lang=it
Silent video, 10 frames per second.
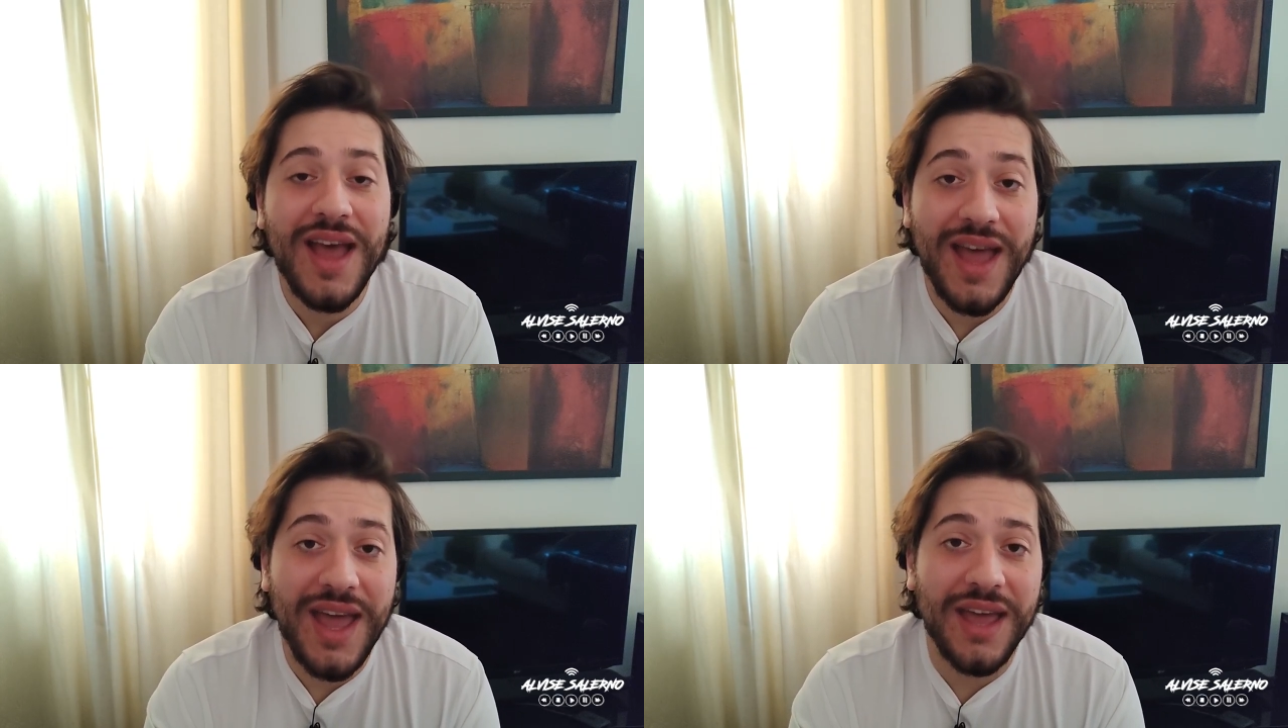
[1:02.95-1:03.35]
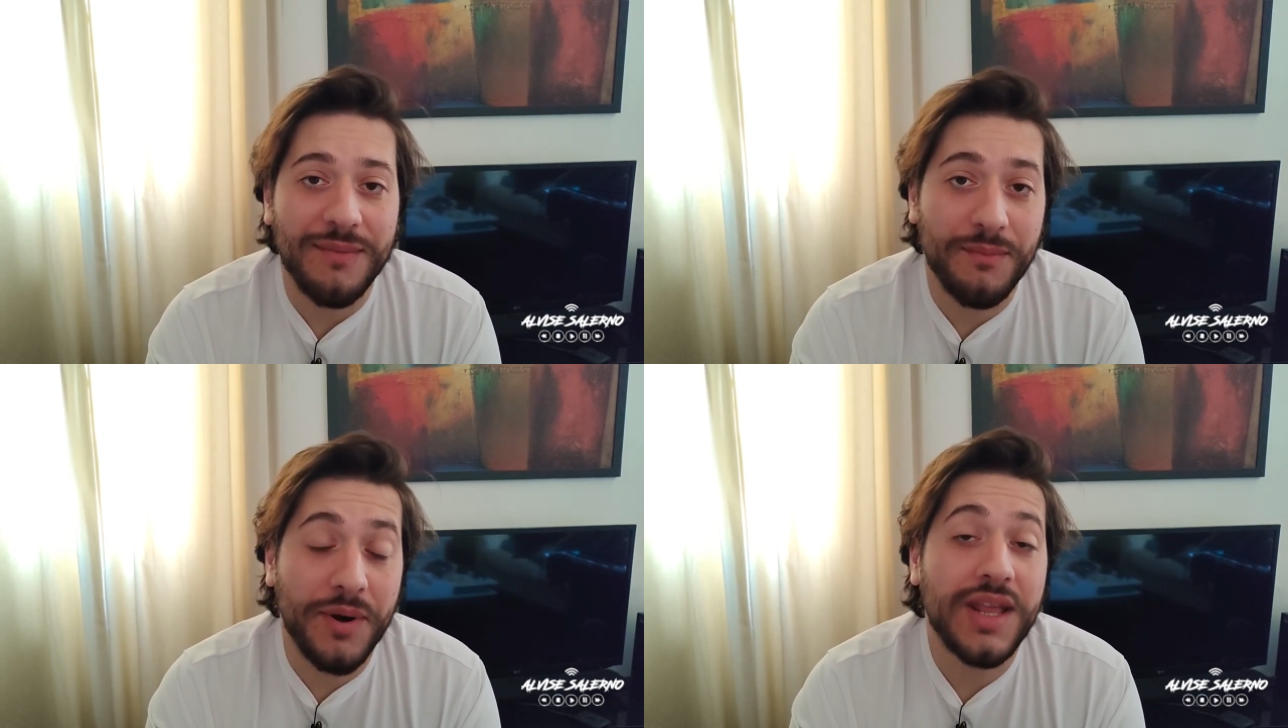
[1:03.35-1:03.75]

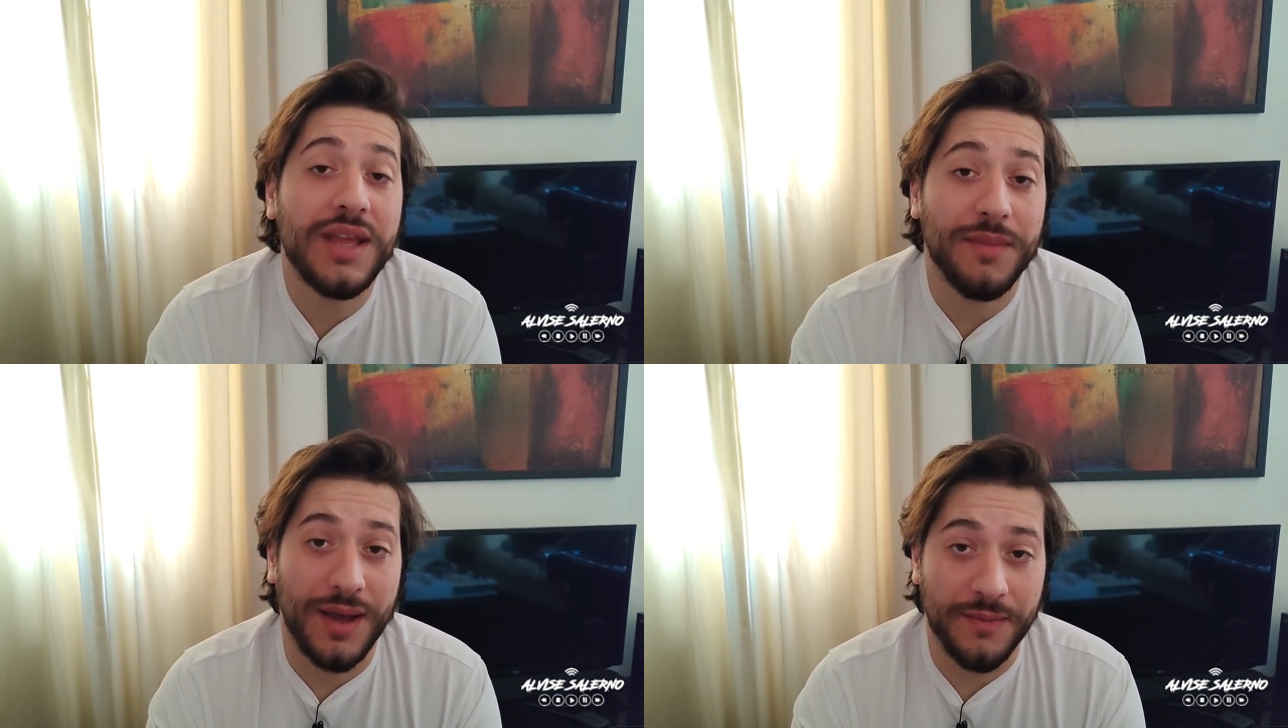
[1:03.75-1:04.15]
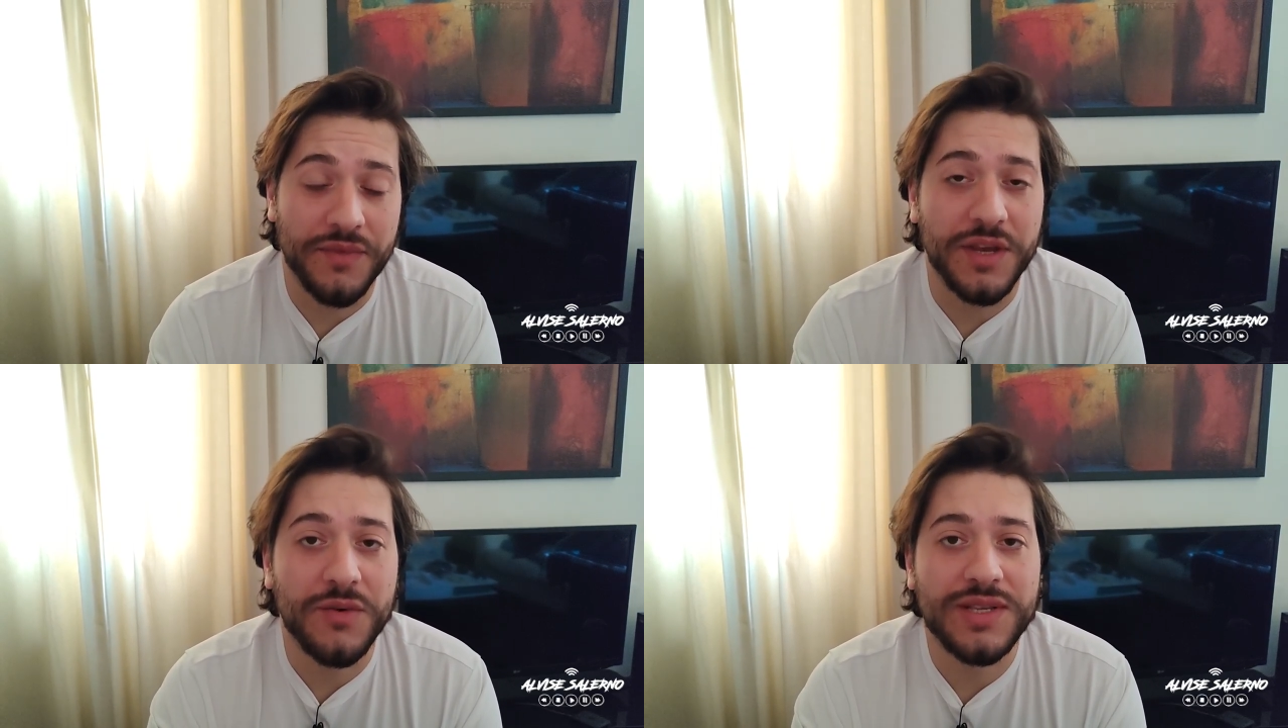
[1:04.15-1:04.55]
e prima
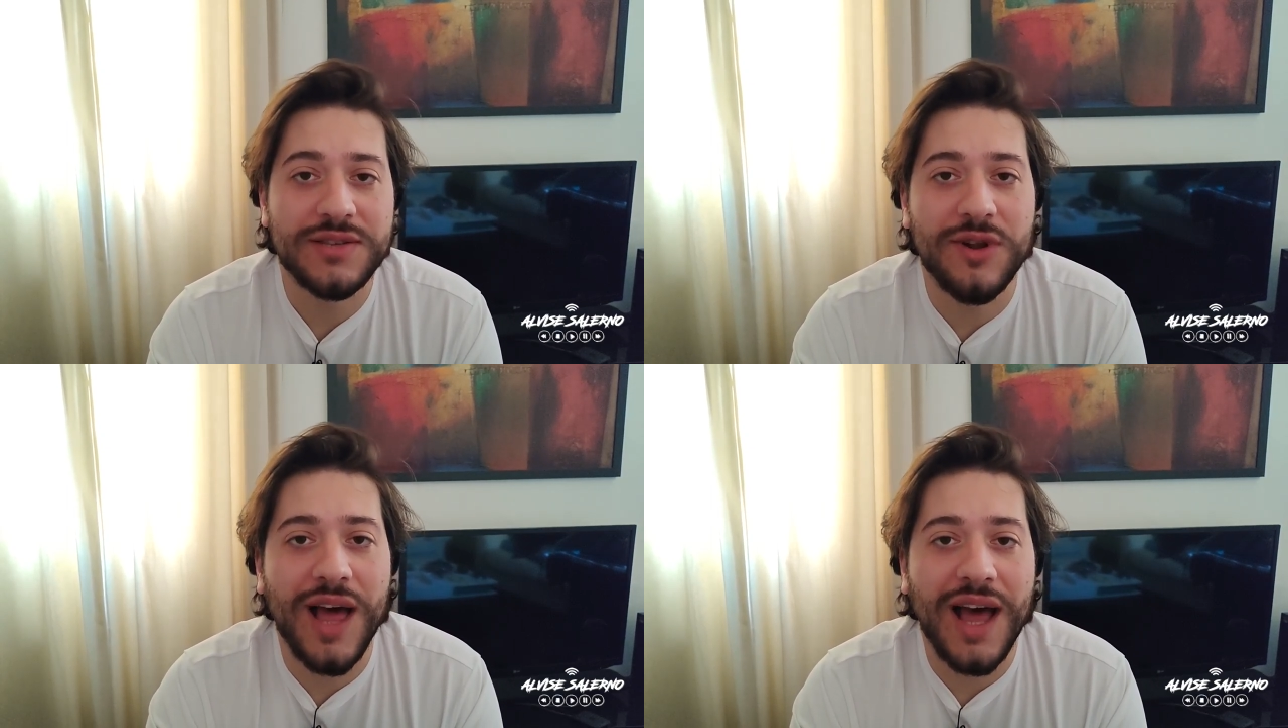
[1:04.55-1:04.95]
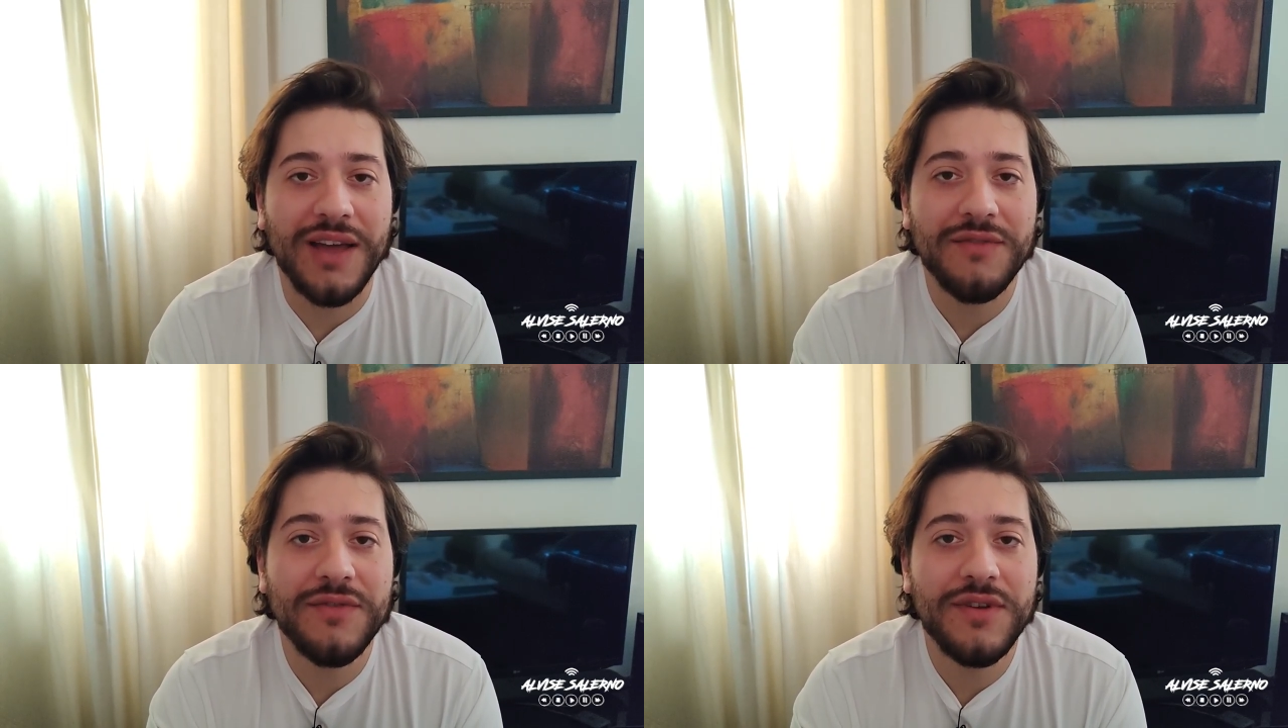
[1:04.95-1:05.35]
di questo
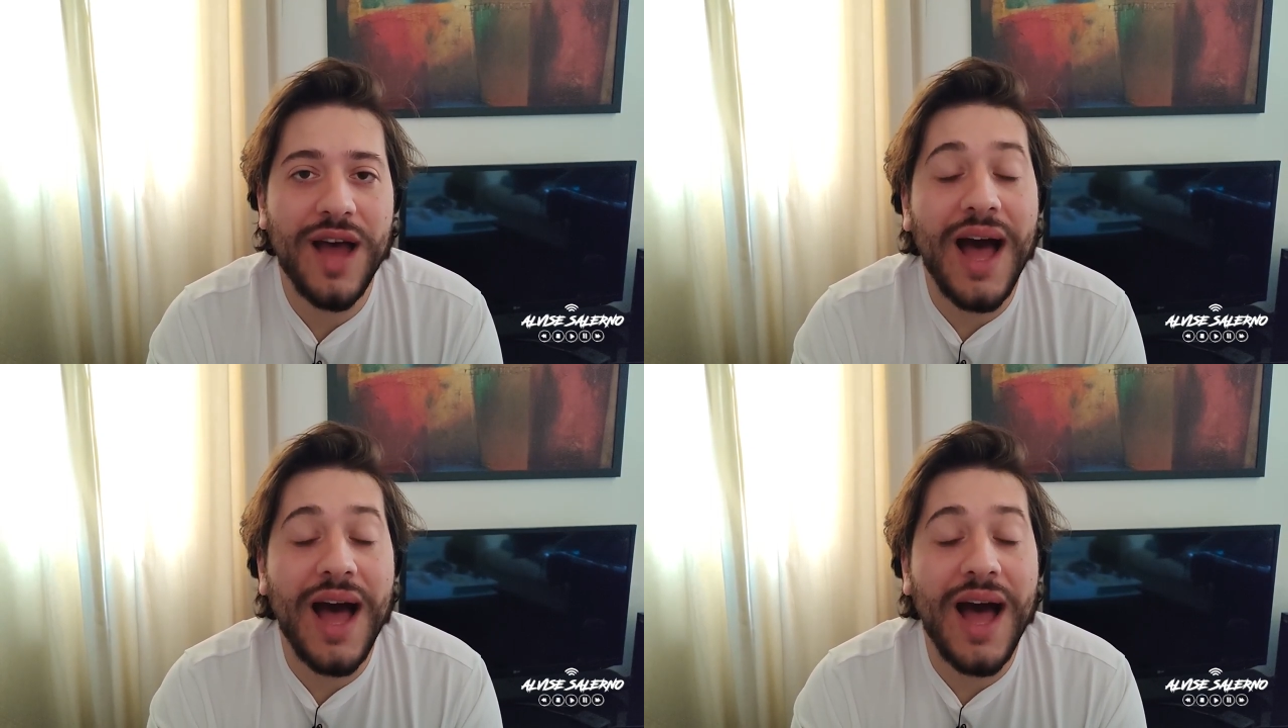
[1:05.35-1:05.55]
live